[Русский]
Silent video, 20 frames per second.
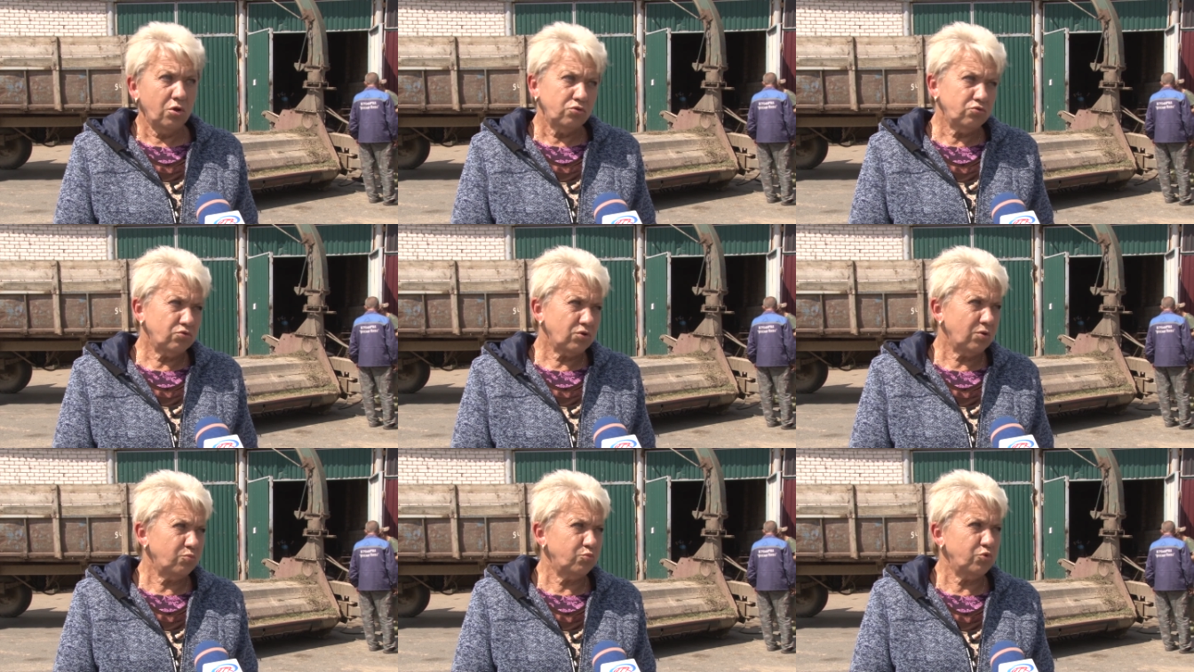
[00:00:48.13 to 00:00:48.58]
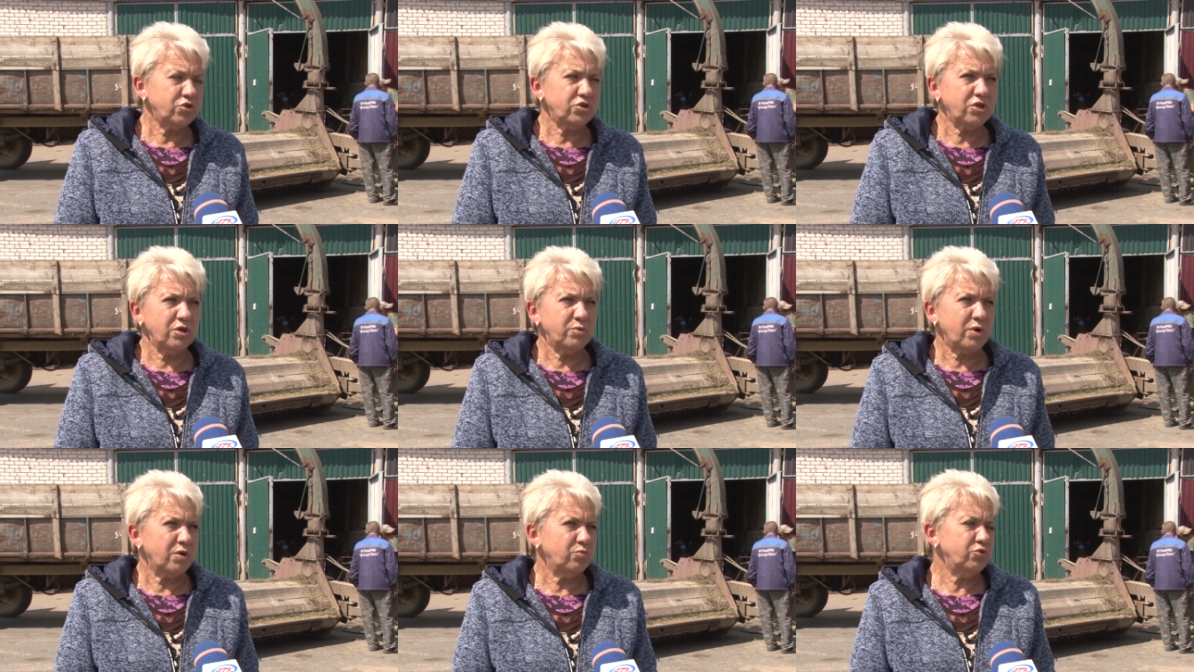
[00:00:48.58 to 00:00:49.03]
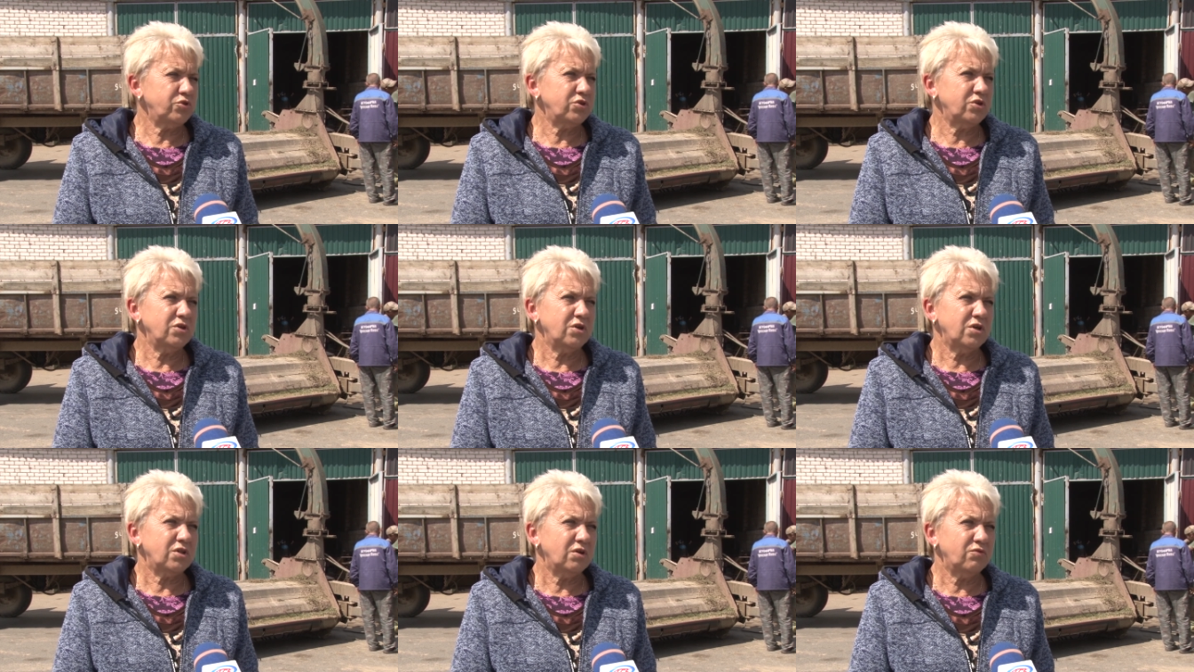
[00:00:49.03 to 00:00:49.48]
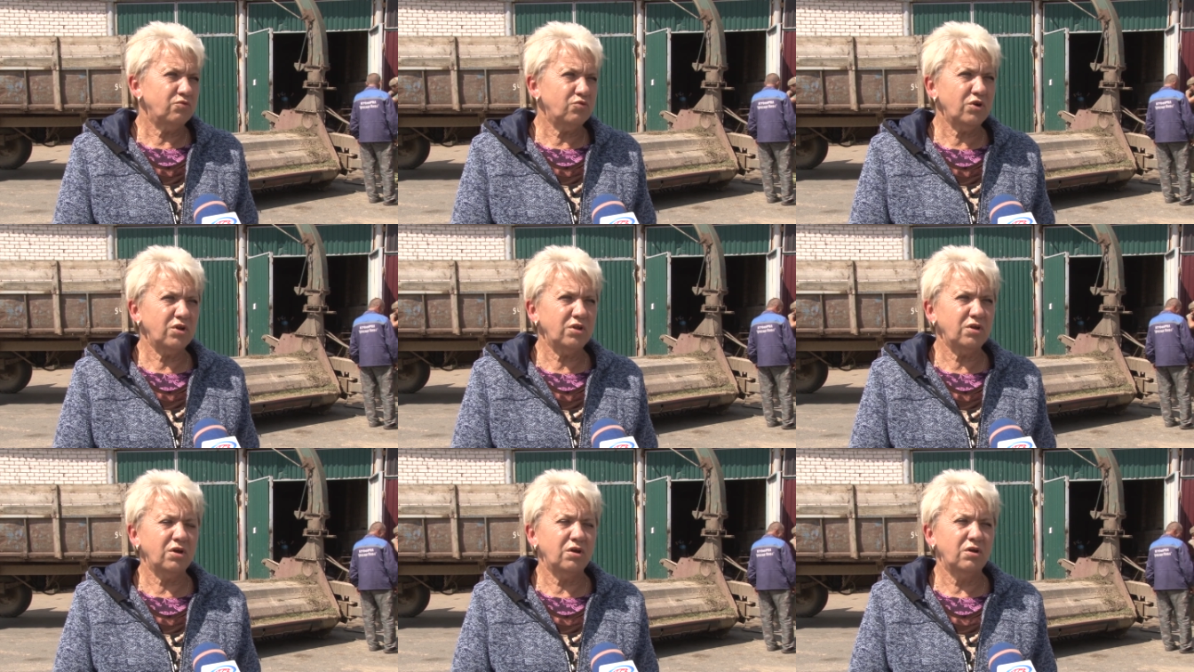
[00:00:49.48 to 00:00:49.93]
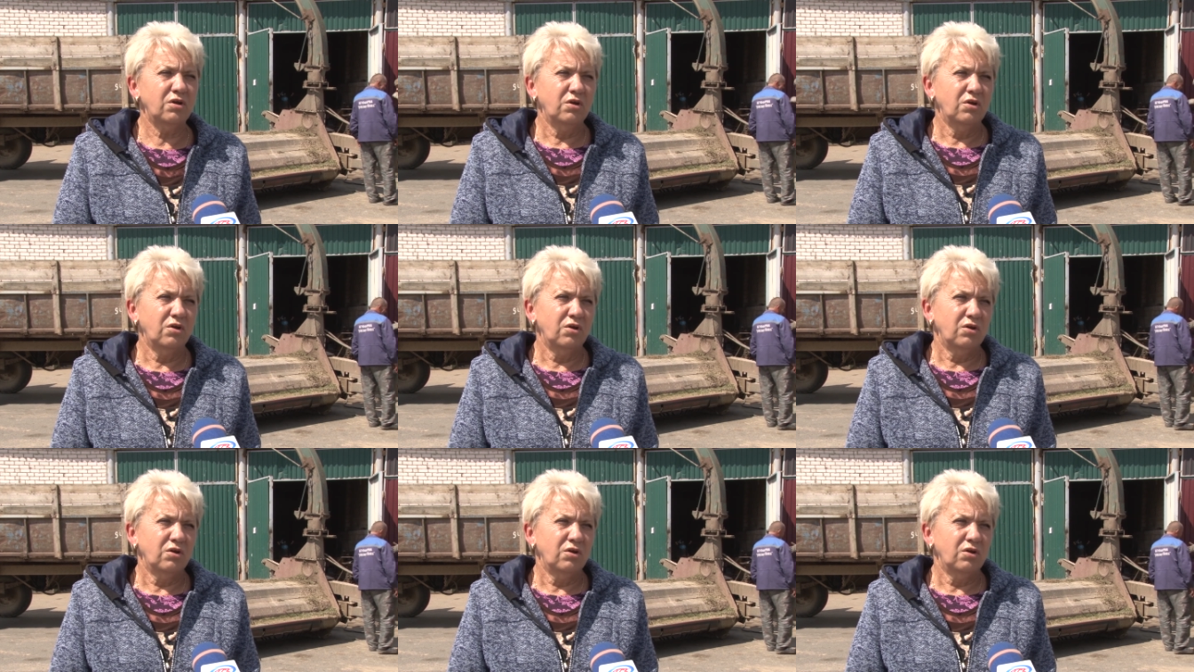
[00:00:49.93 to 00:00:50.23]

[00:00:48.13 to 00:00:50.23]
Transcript: Ну, работаем, работаю я довольна.